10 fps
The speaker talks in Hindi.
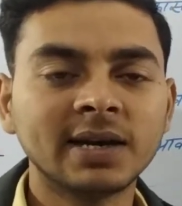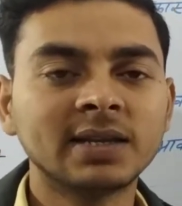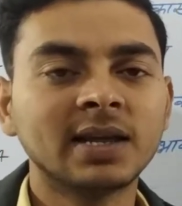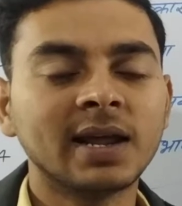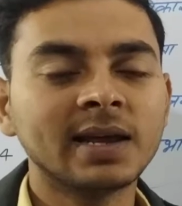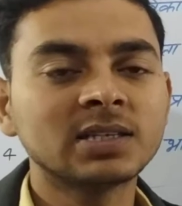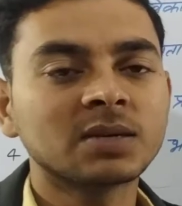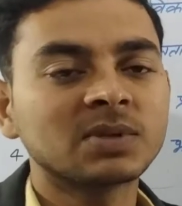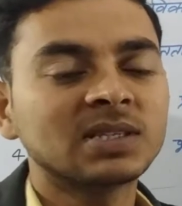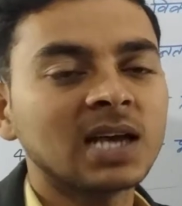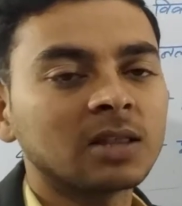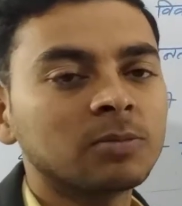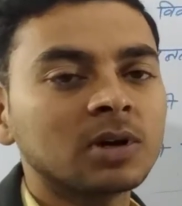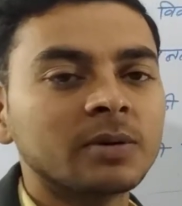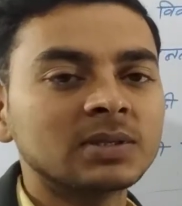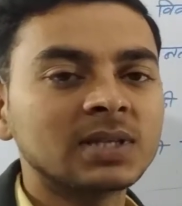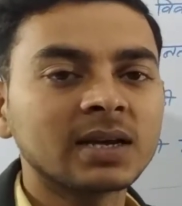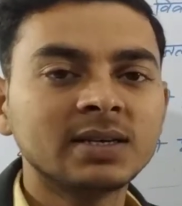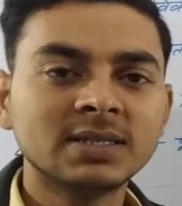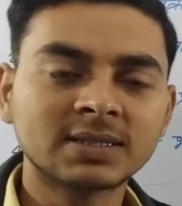टेट दे रहे हैं कि समस्यात्मक अवस्था
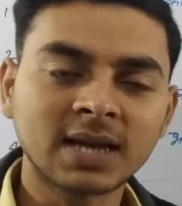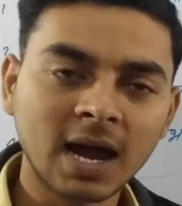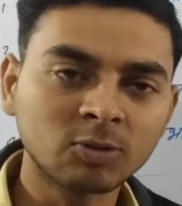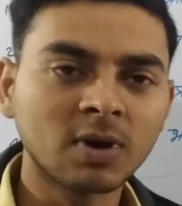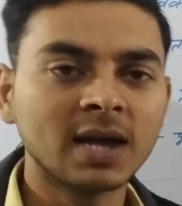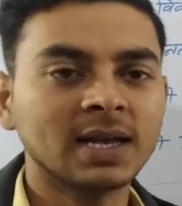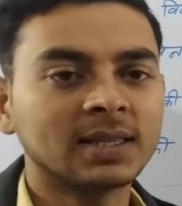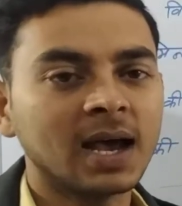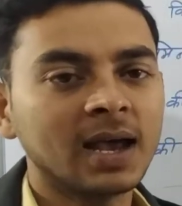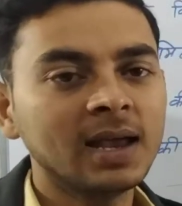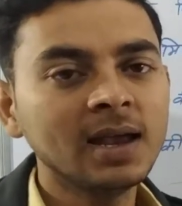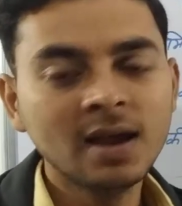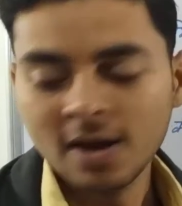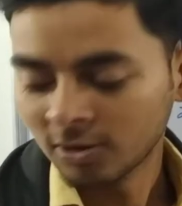किस काल कहा जाता है